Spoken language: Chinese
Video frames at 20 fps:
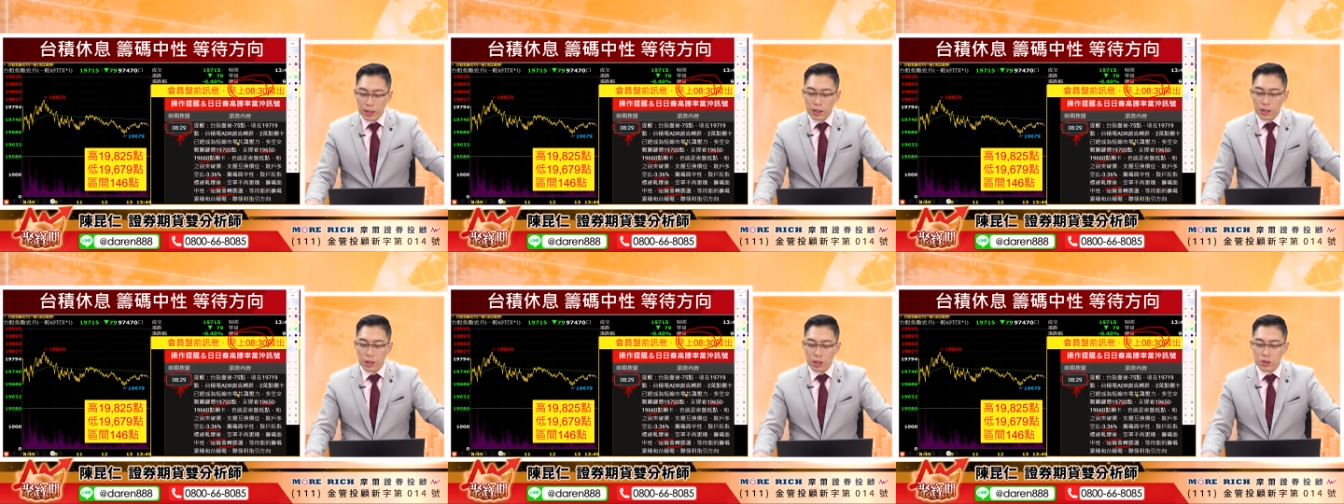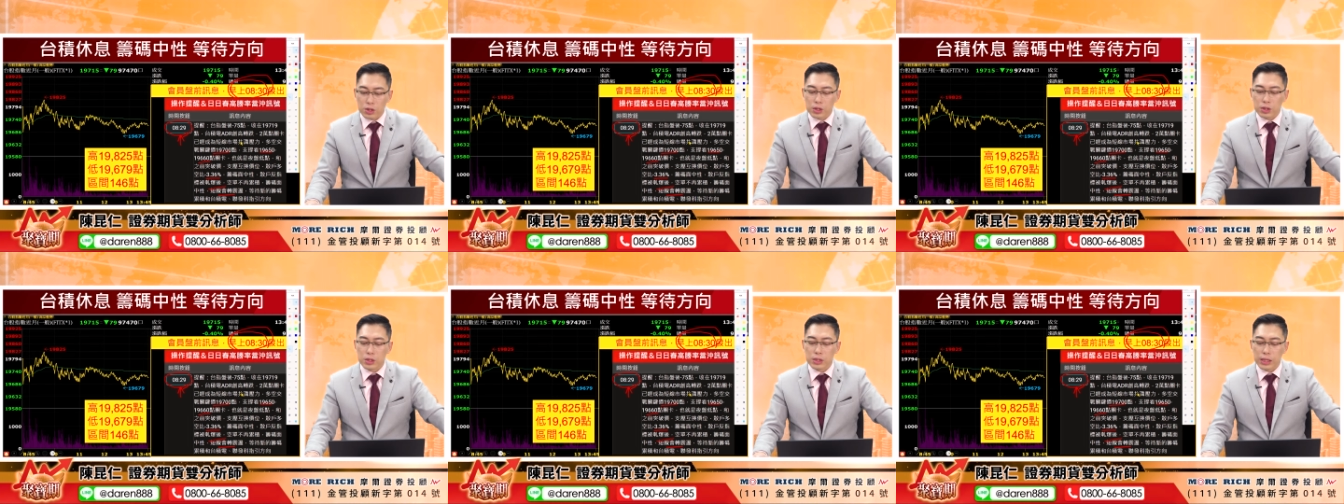可
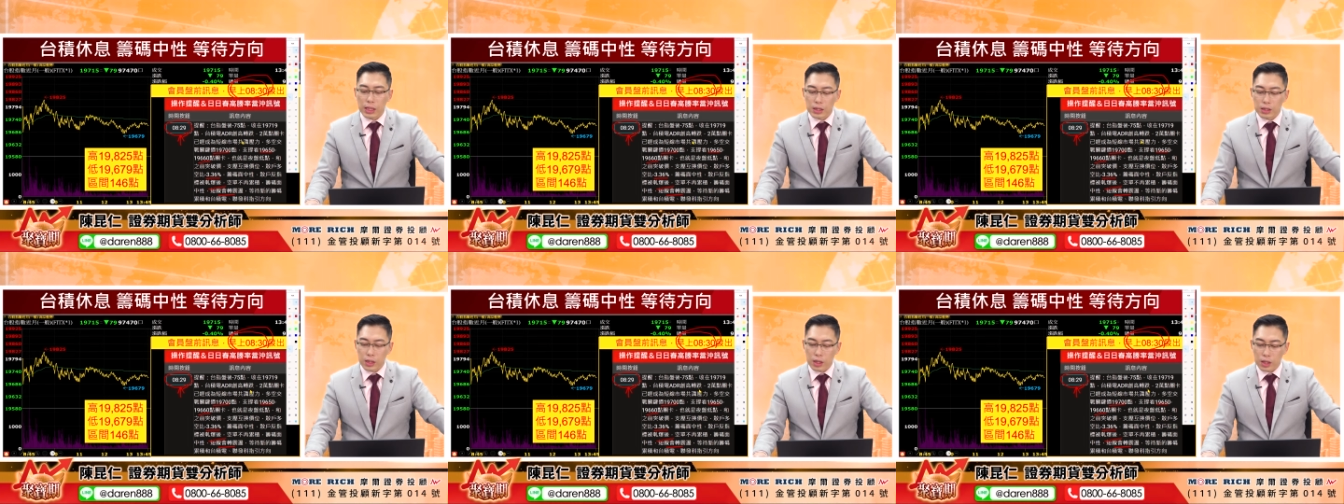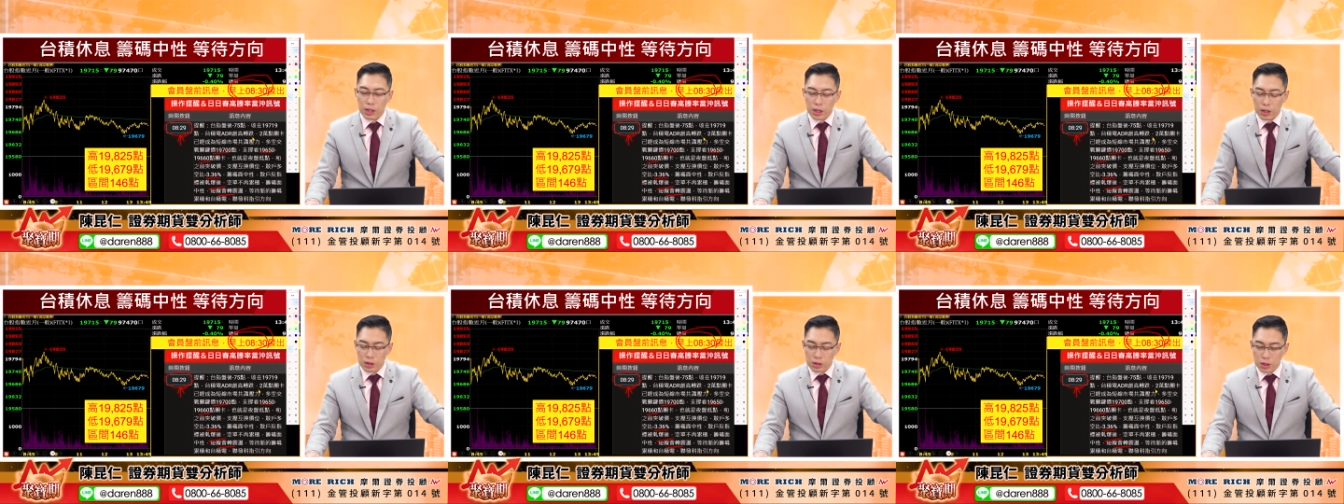是这样也
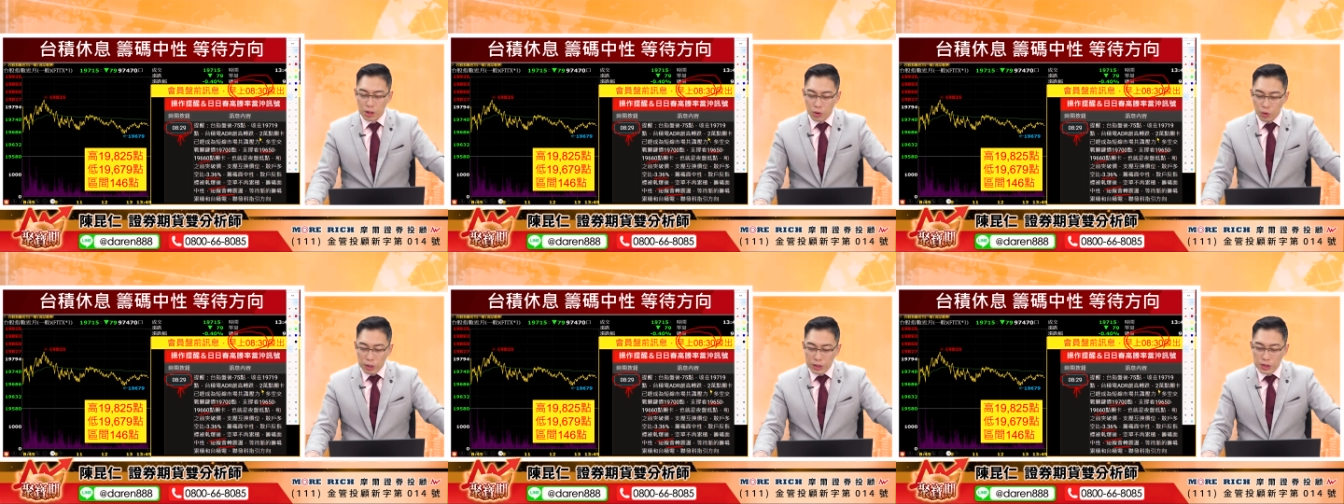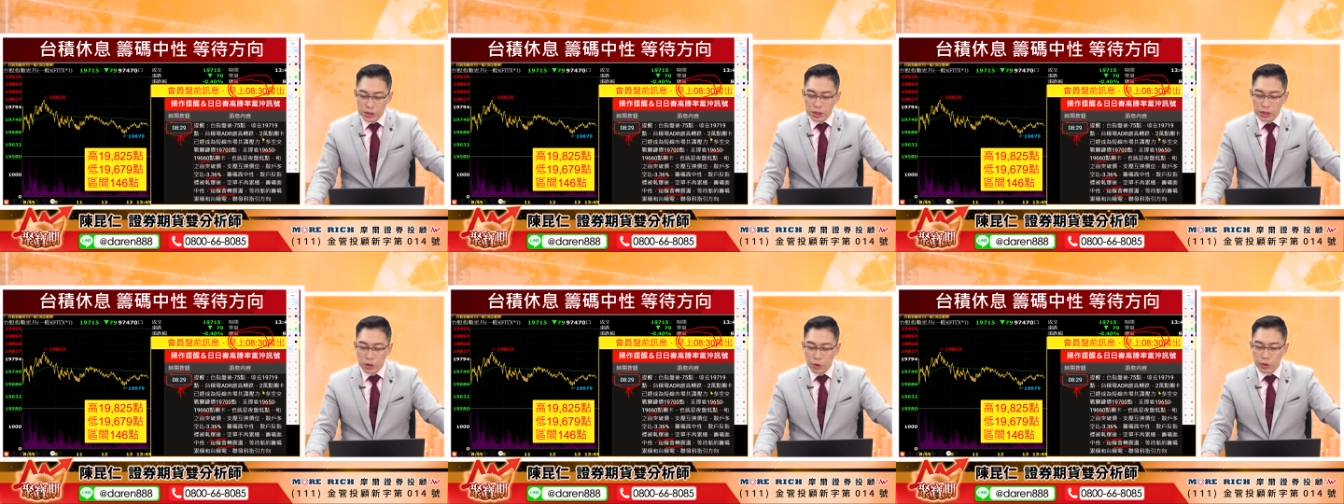也关
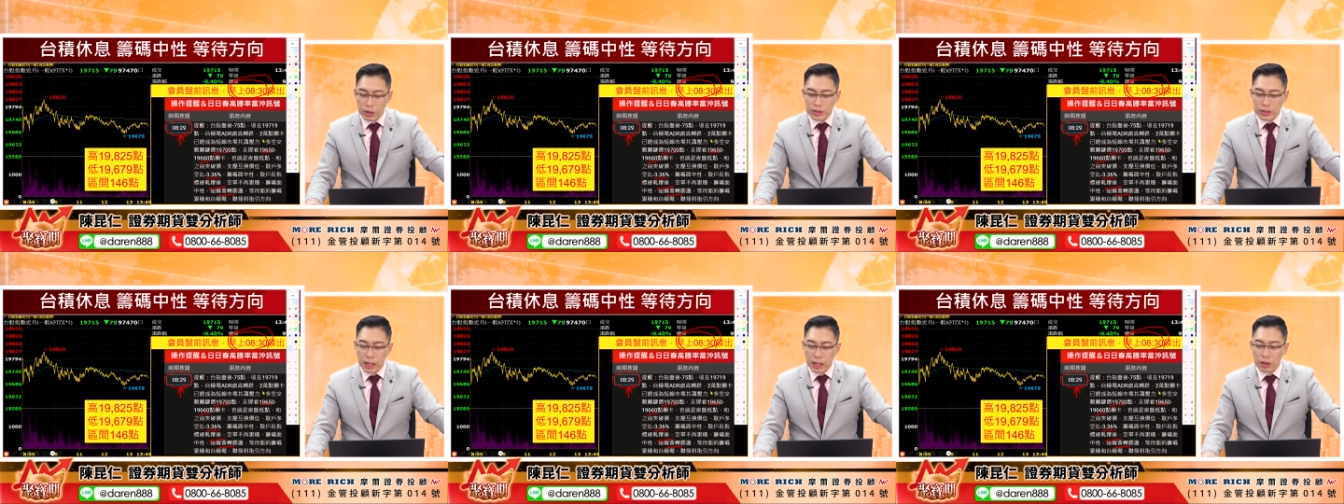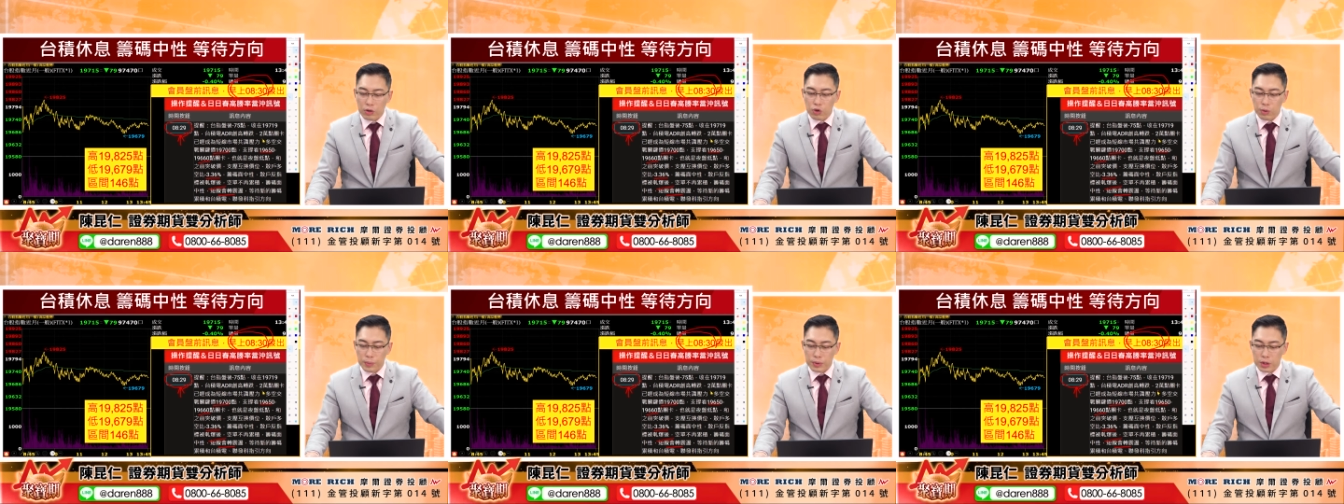系也会
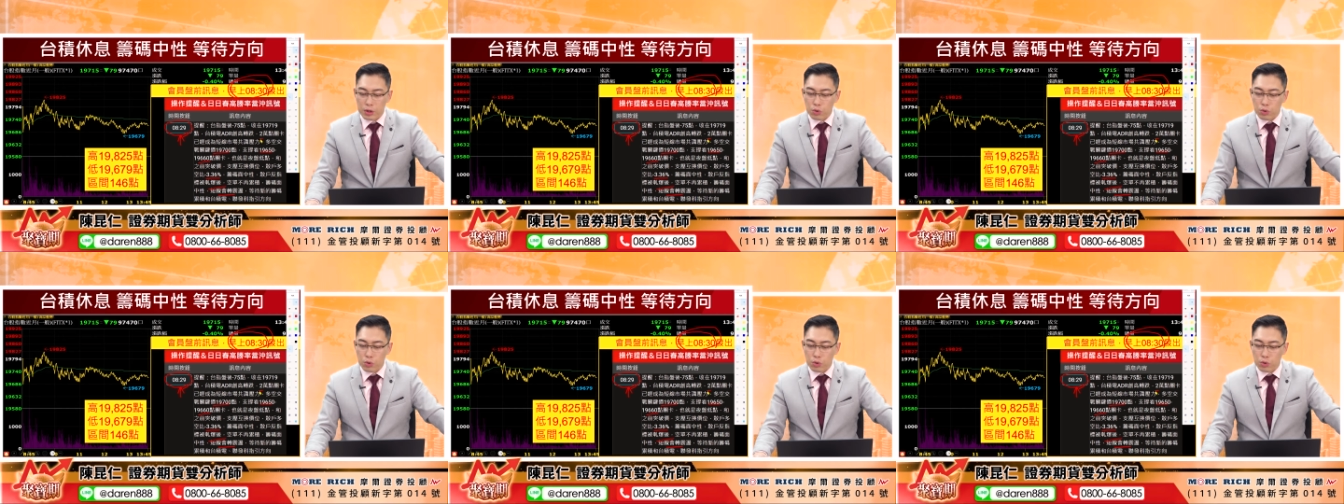让我们